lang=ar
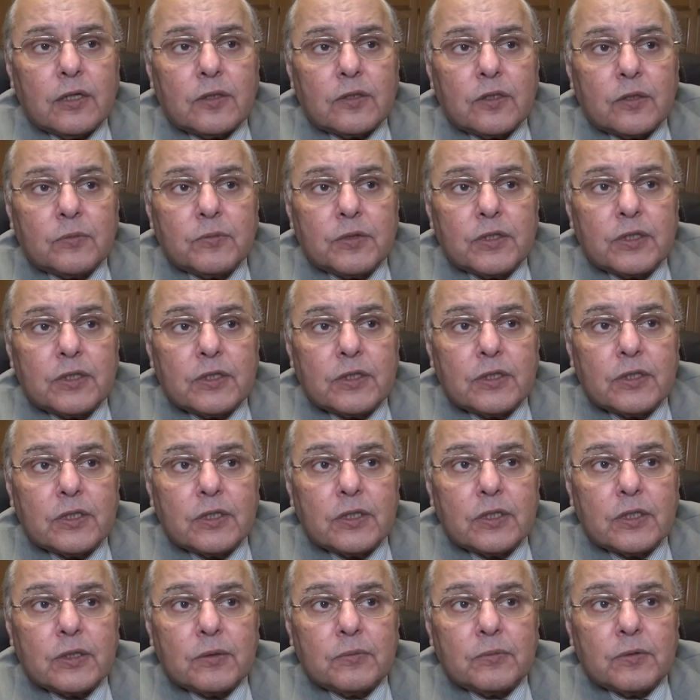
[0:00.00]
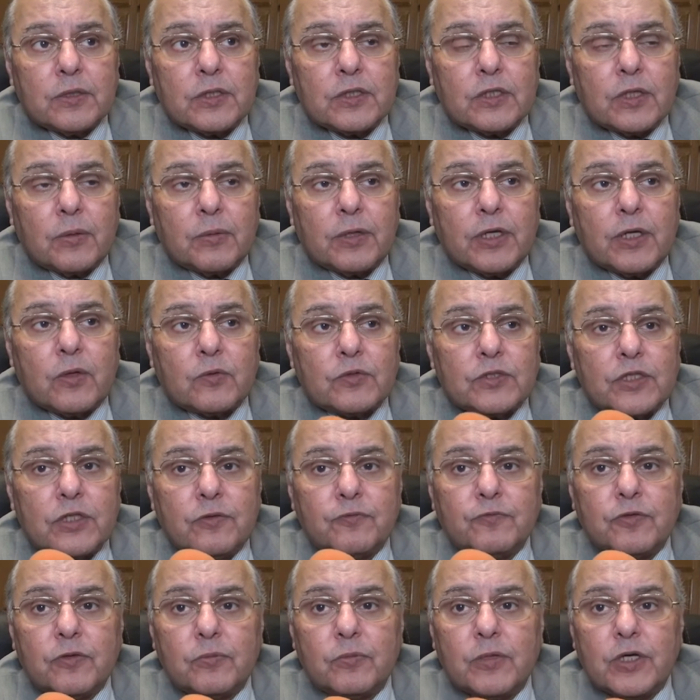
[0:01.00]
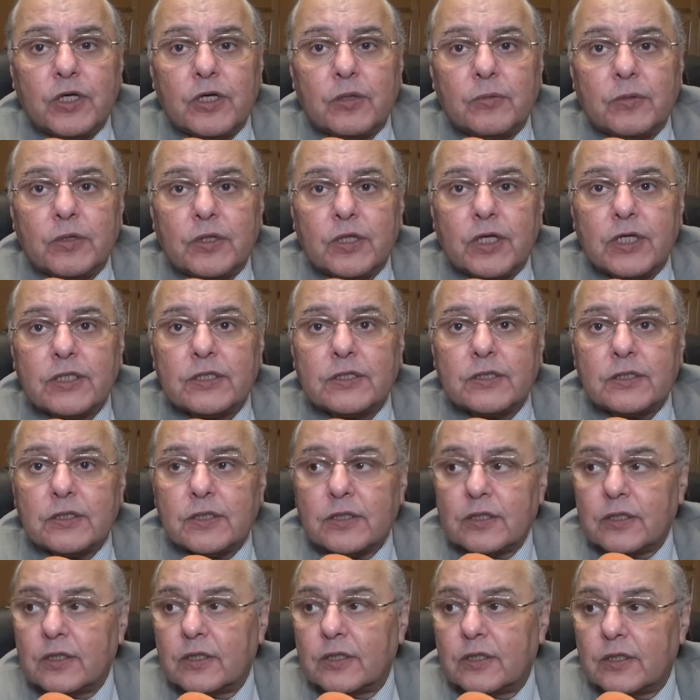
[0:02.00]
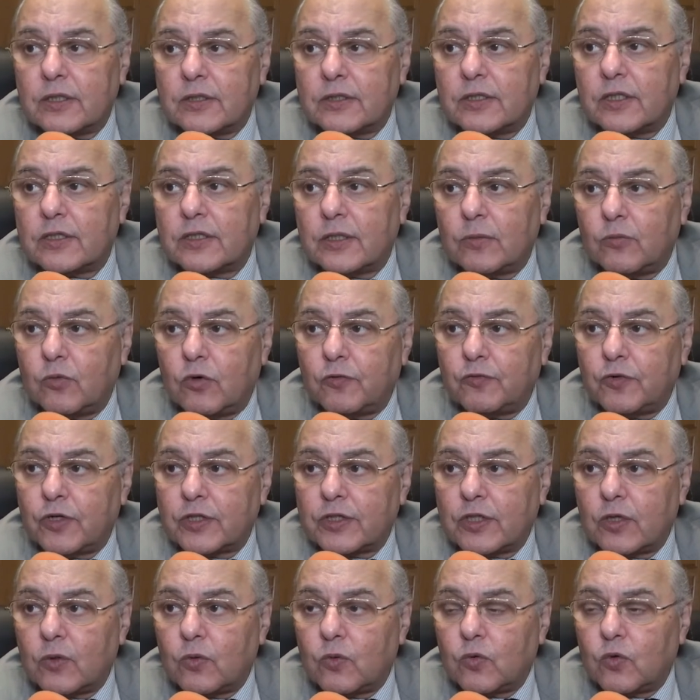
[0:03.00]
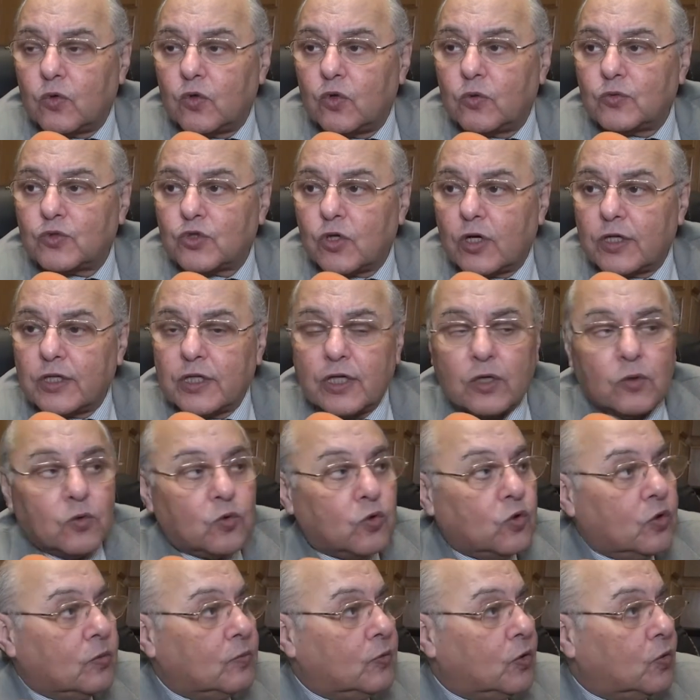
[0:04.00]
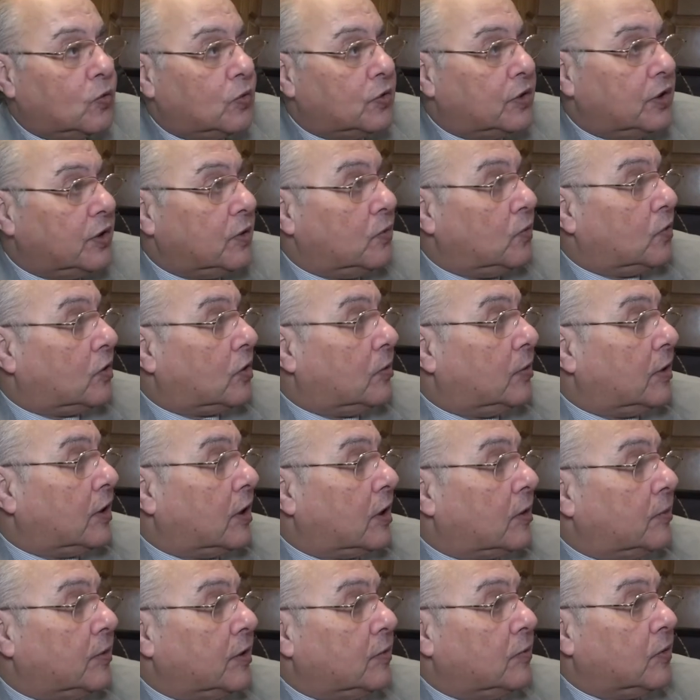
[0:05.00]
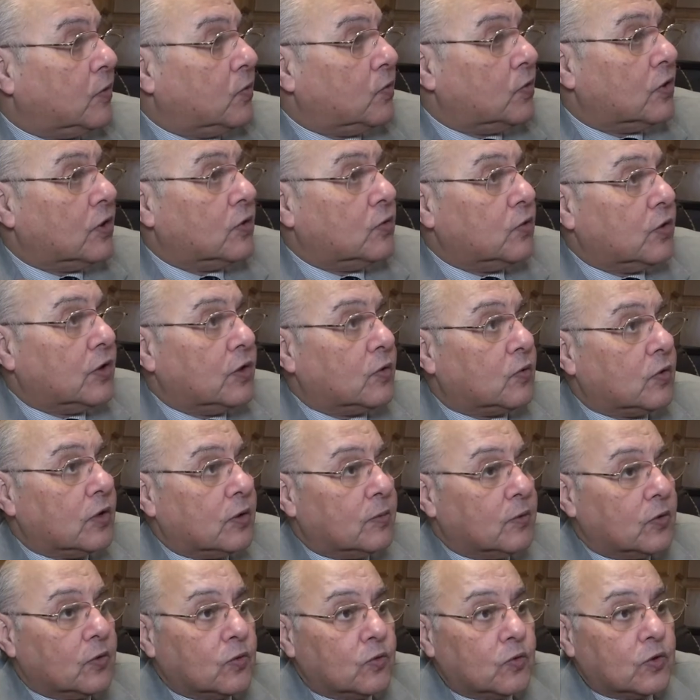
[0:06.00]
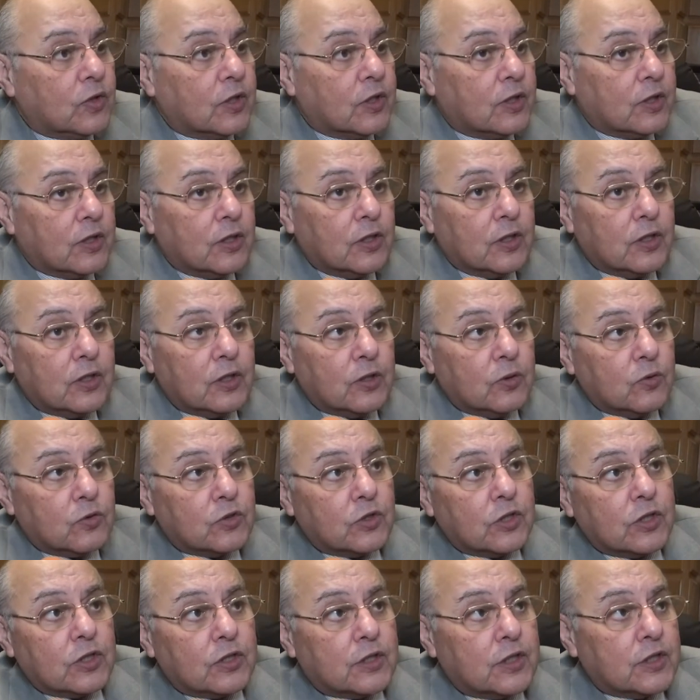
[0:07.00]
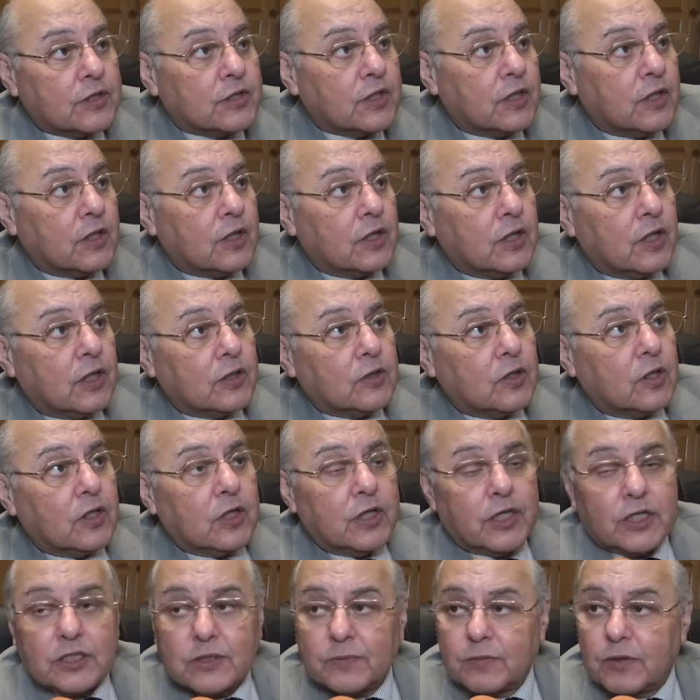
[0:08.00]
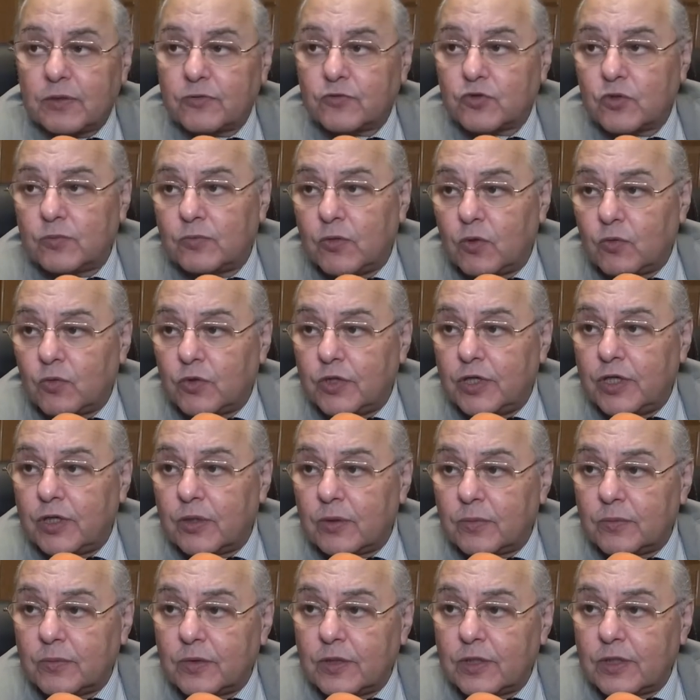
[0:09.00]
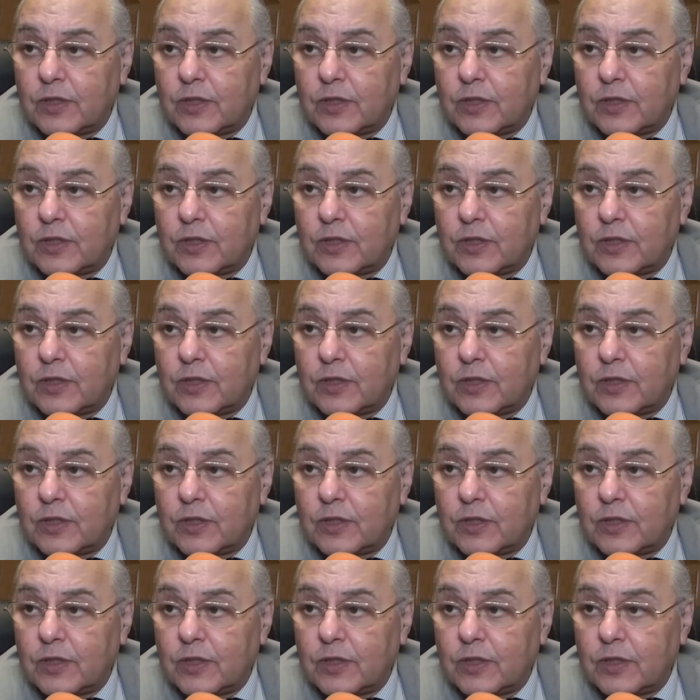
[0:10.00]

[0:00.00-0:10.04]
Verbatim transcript: اكتر من آه، من 98% من الناس آه، ادتنا موافقتها وكلهم سعداء وكلهم موجودين والقبائل العربيه موجوده الدنيا كلها موجوده وتقدر تسال اعضاء الحزب نفسهم موجودين اهو